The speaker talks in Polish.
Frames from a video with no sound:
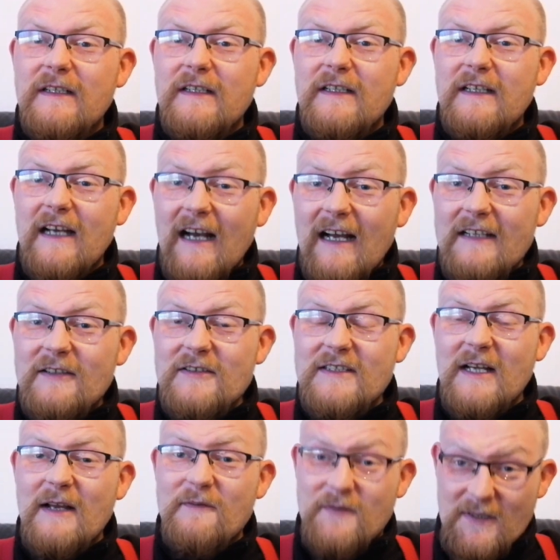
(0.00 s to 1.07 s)
ja
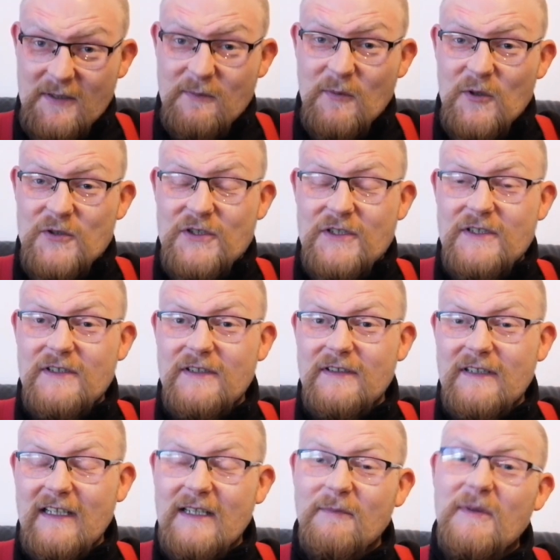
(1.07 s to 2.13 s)
dostałem wiadomości
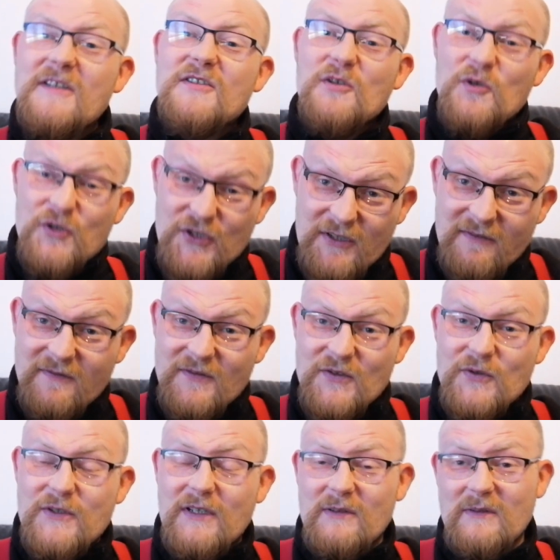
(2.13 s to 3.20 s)
na temat coś ty
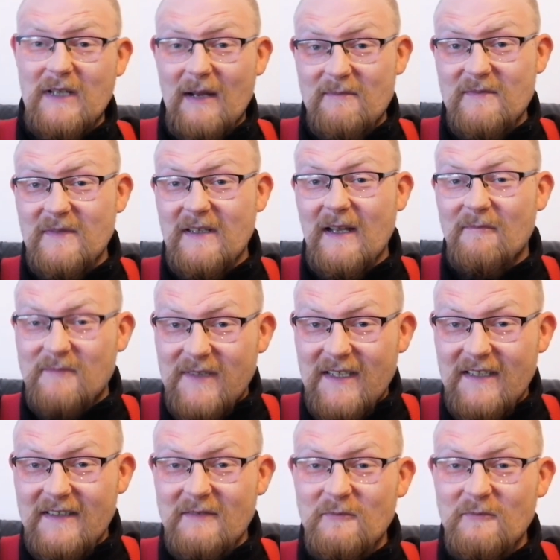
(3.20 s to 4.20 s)
wrzucał na, na mnie.